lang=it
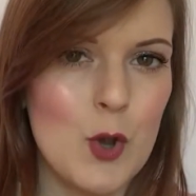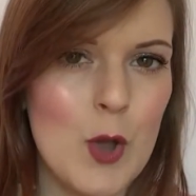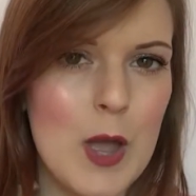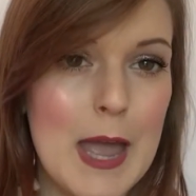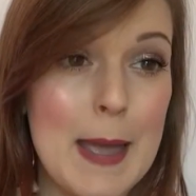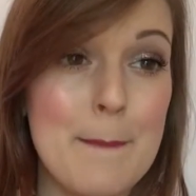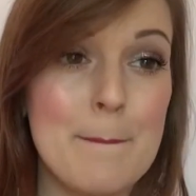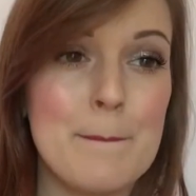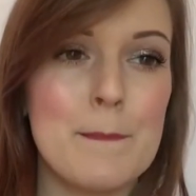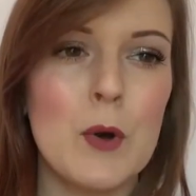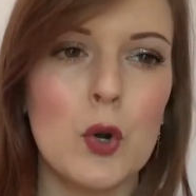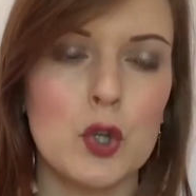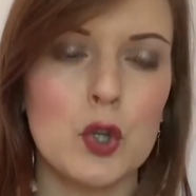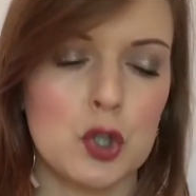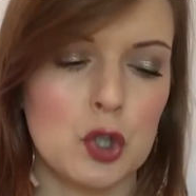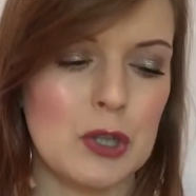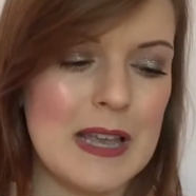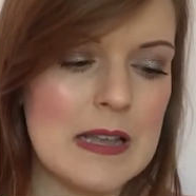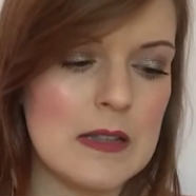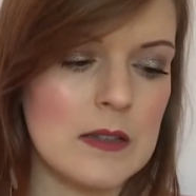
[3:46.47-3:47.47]
cioè è
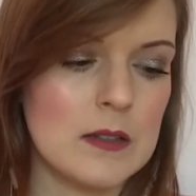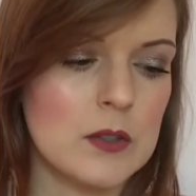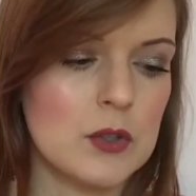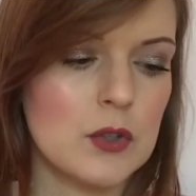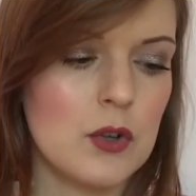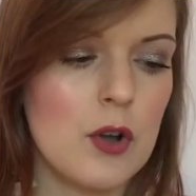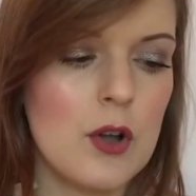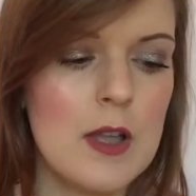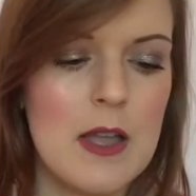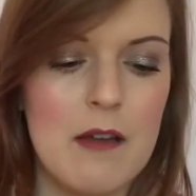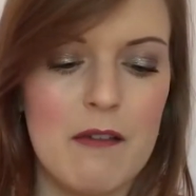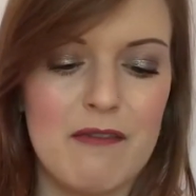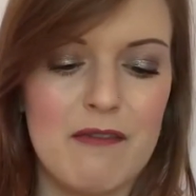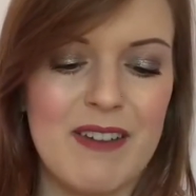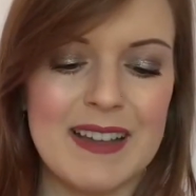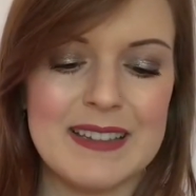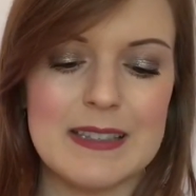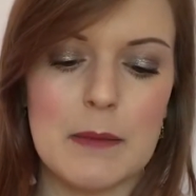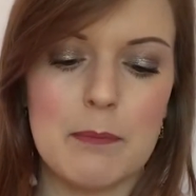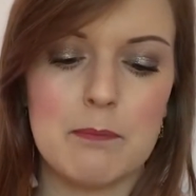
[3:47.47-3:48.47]
molto denso,
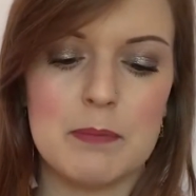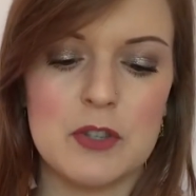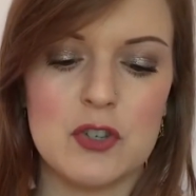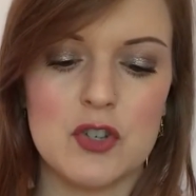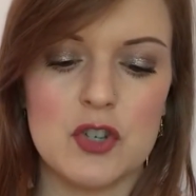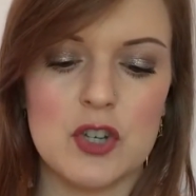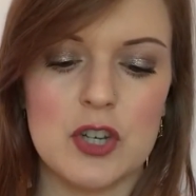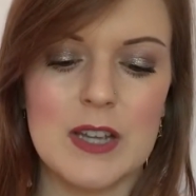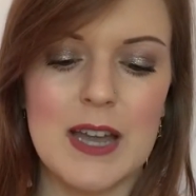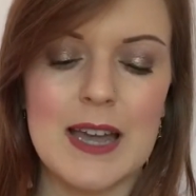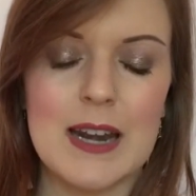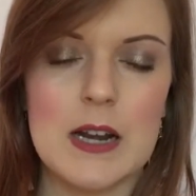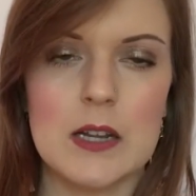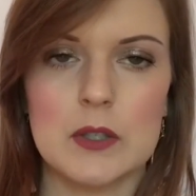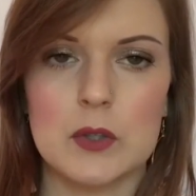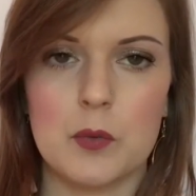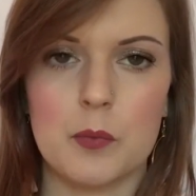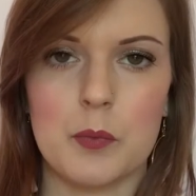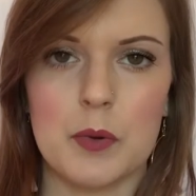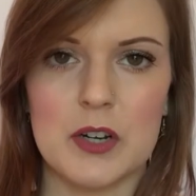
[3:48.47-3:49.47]
va ad appiccicare
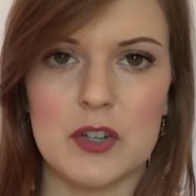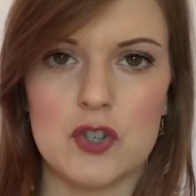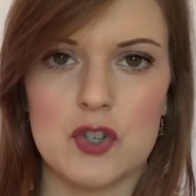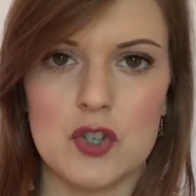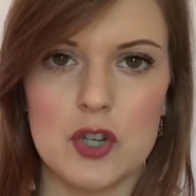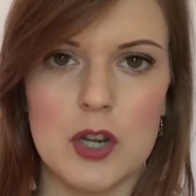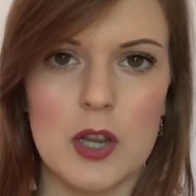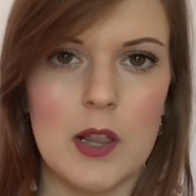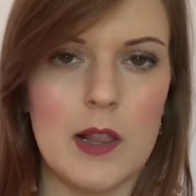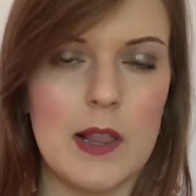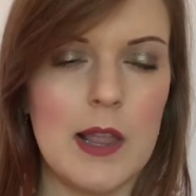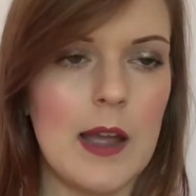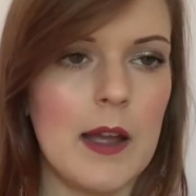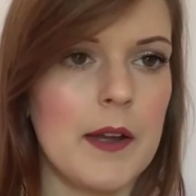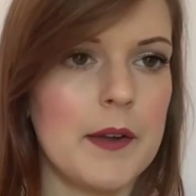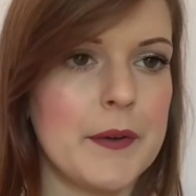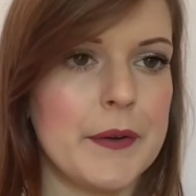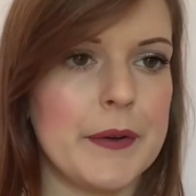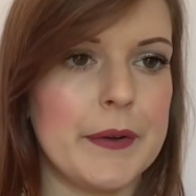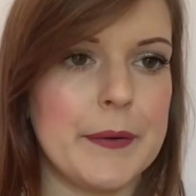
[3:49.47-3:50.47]
le
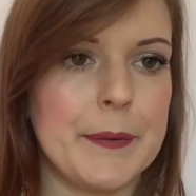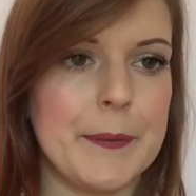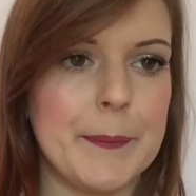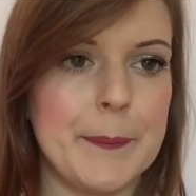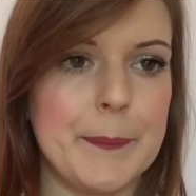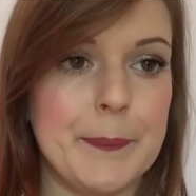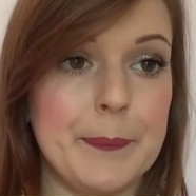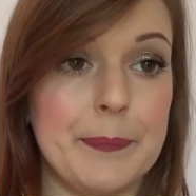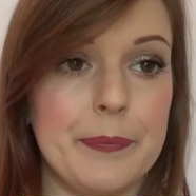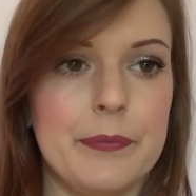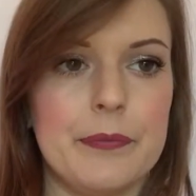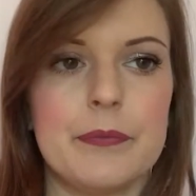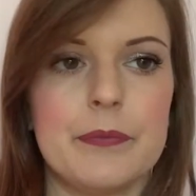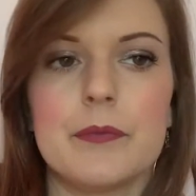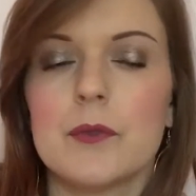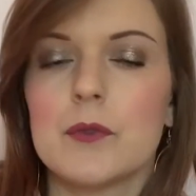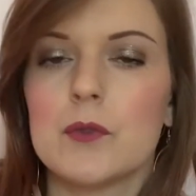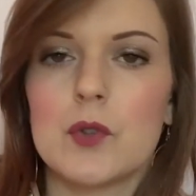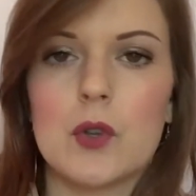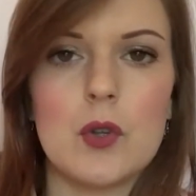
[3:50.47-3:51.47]
sopracciglia, um,
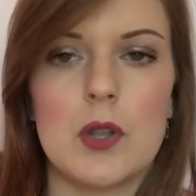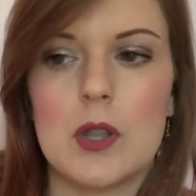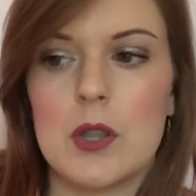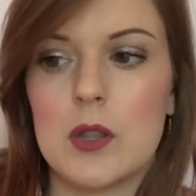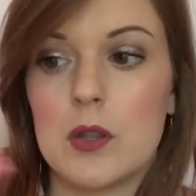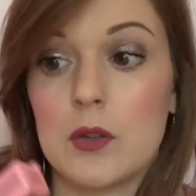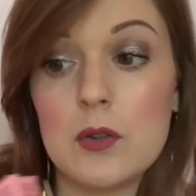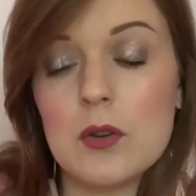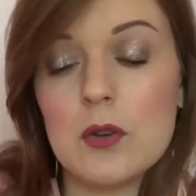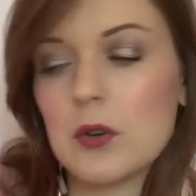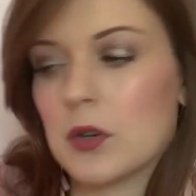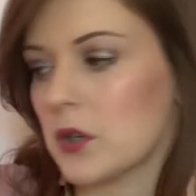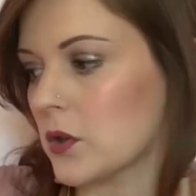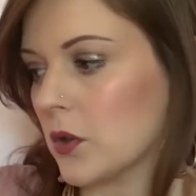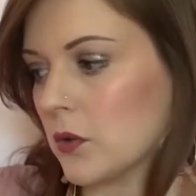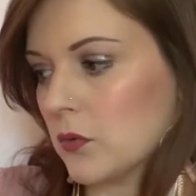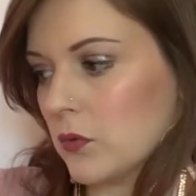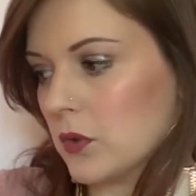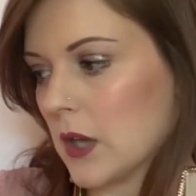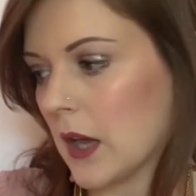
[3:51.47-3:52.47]
non, io non
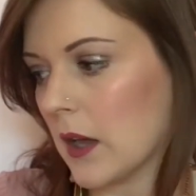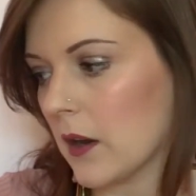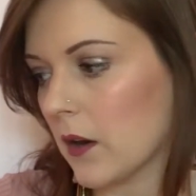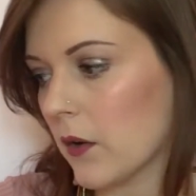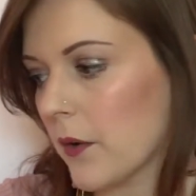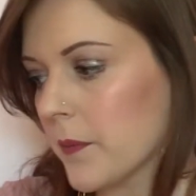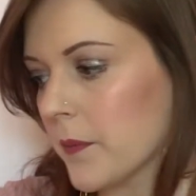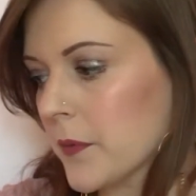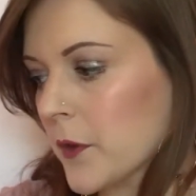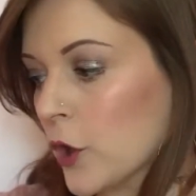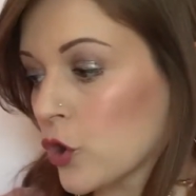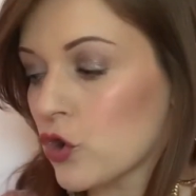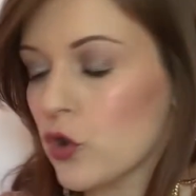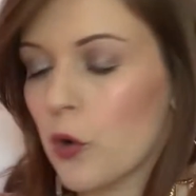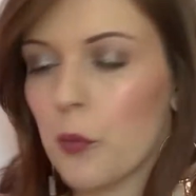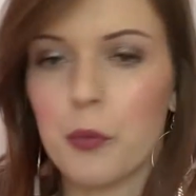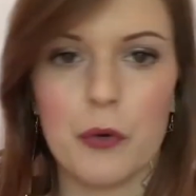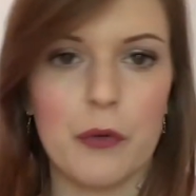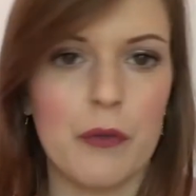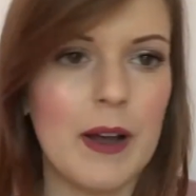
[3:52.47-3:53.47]
riesco ad usarlo. Ci
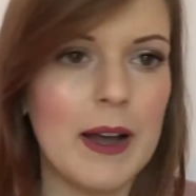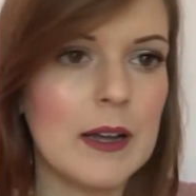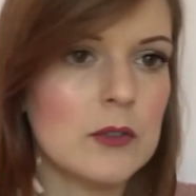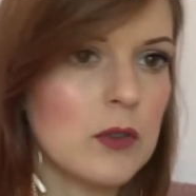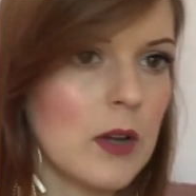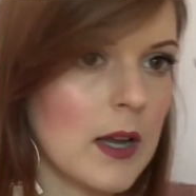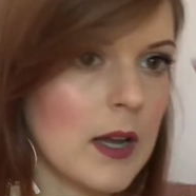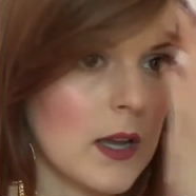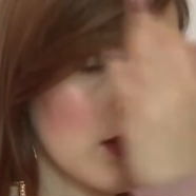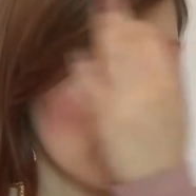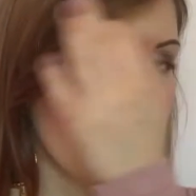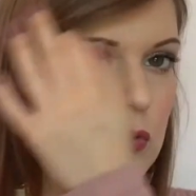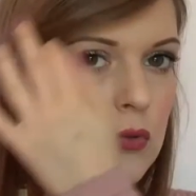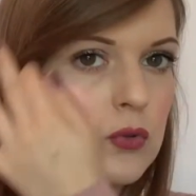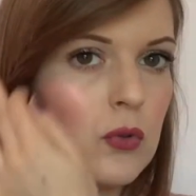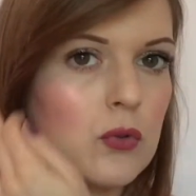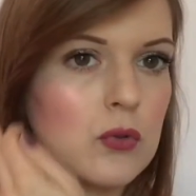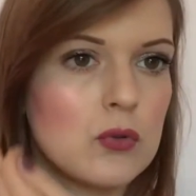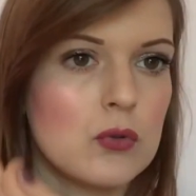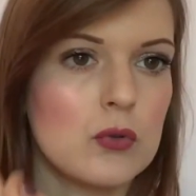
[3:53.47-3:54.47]
ho provato anche non
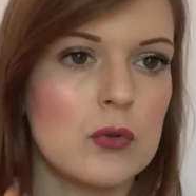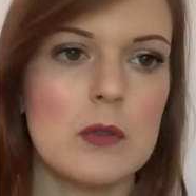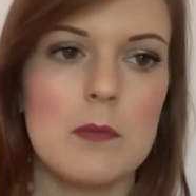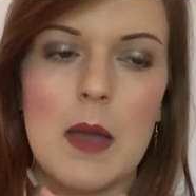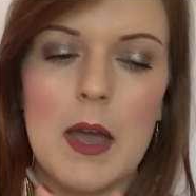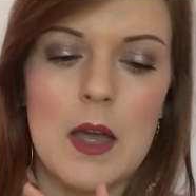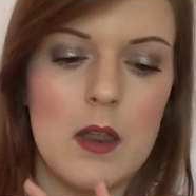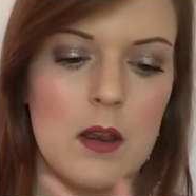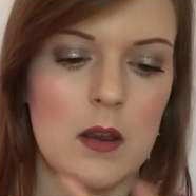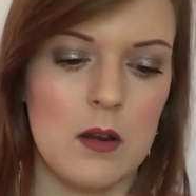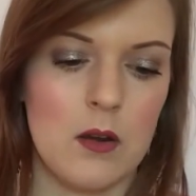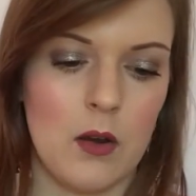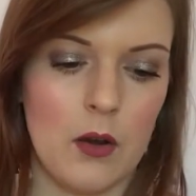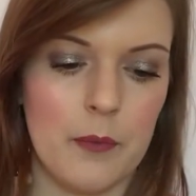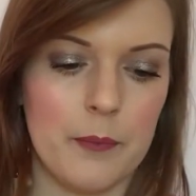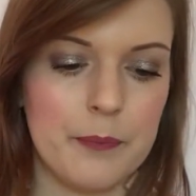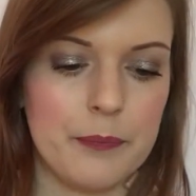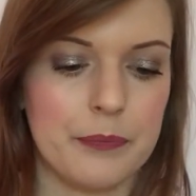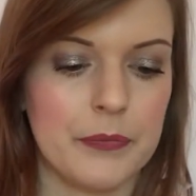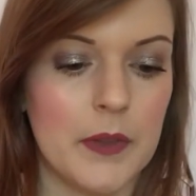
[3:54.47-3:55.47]
solo su di me,
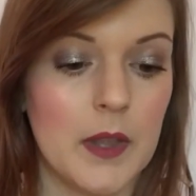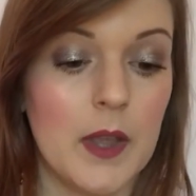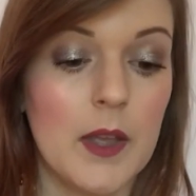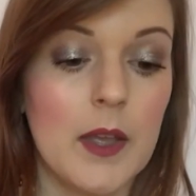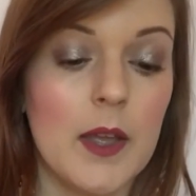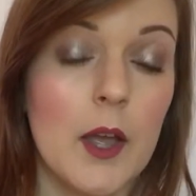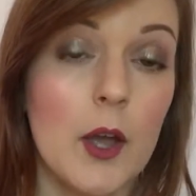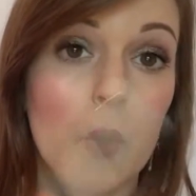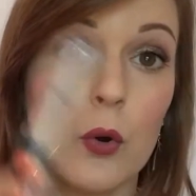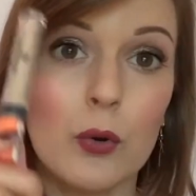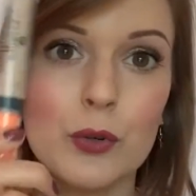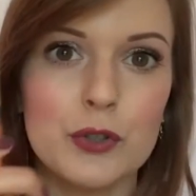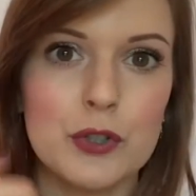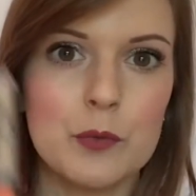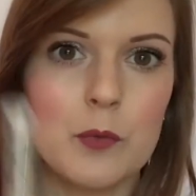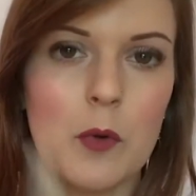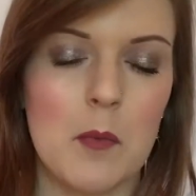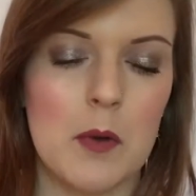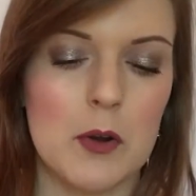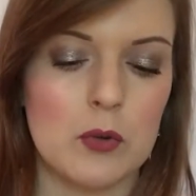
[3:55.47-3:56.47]
no
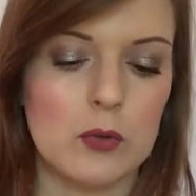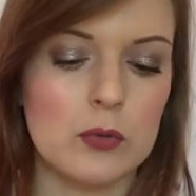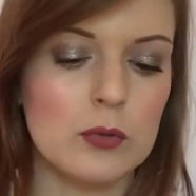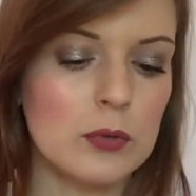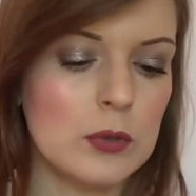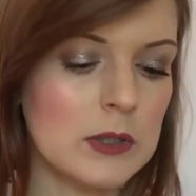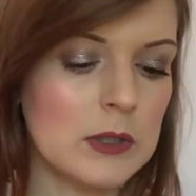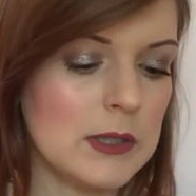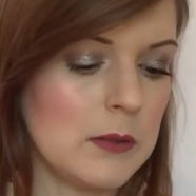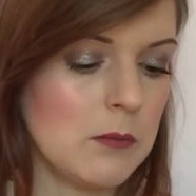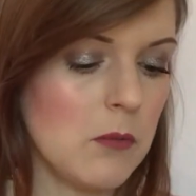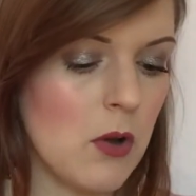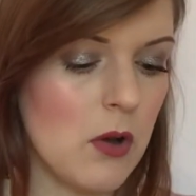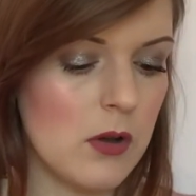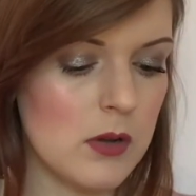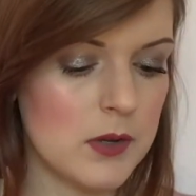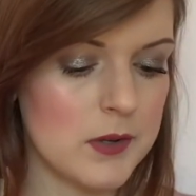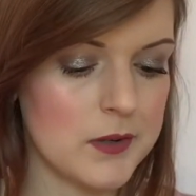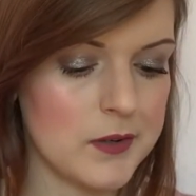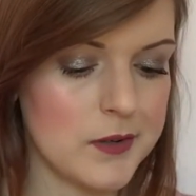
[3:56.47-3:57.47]
ultimo ma non ultimo,
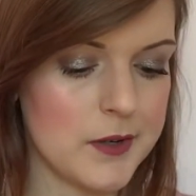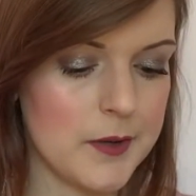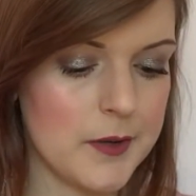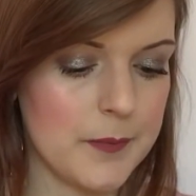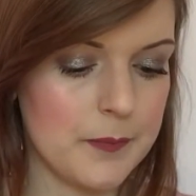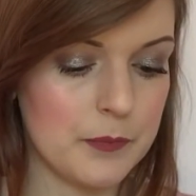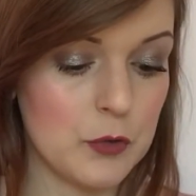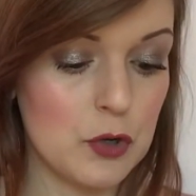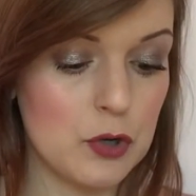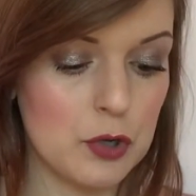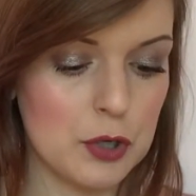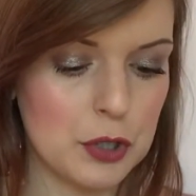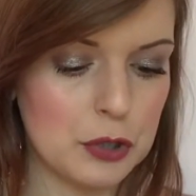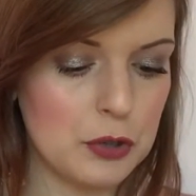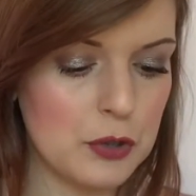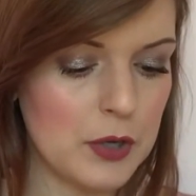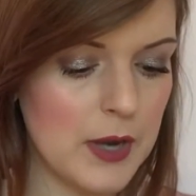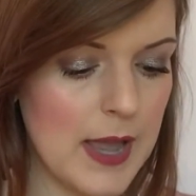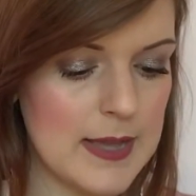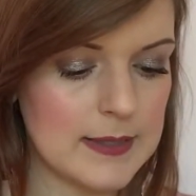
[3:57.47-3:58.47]
um,
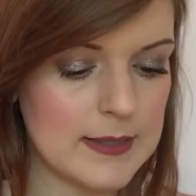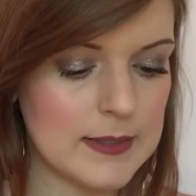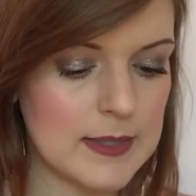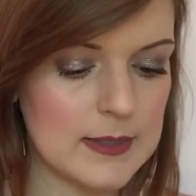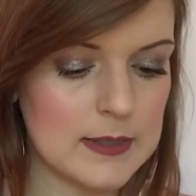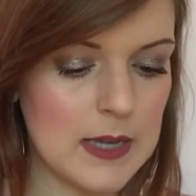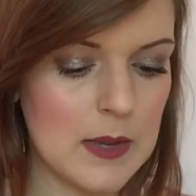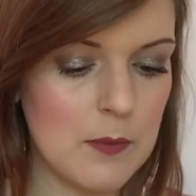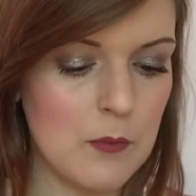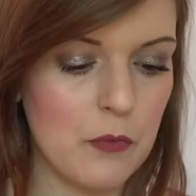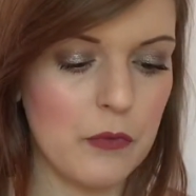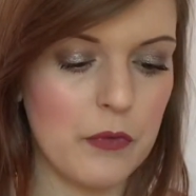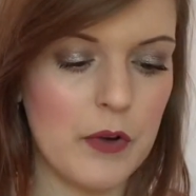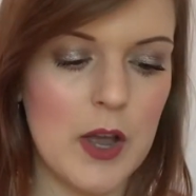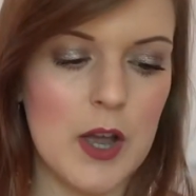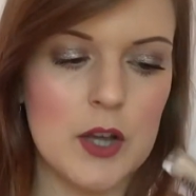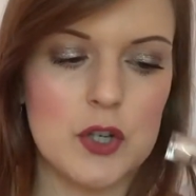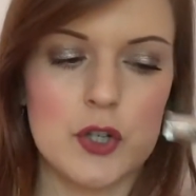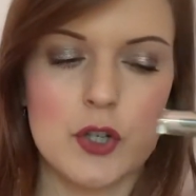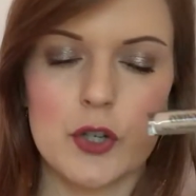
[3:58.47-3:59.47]
correttore Essence
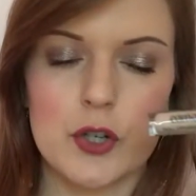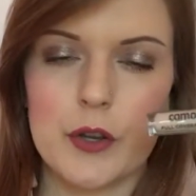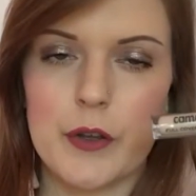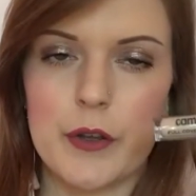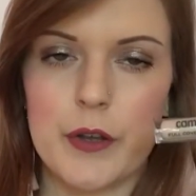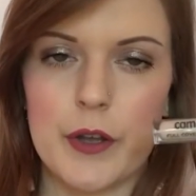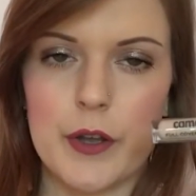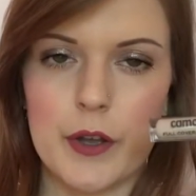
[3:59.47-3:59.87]
Camouflage